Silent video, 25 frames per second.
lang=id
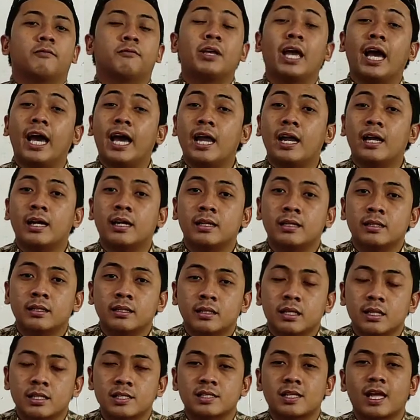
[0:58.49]
we
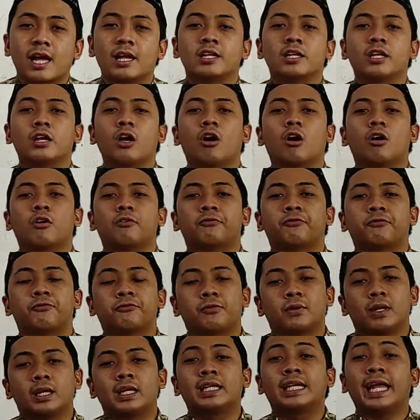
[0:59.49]
are a study
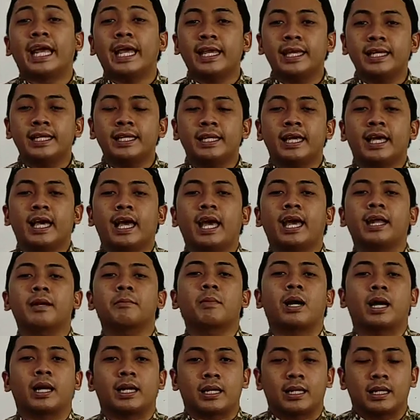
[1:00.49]
of day
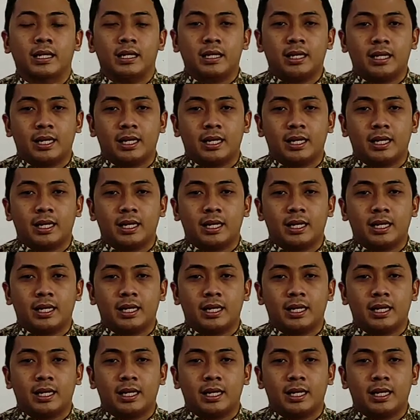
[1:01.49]
and month.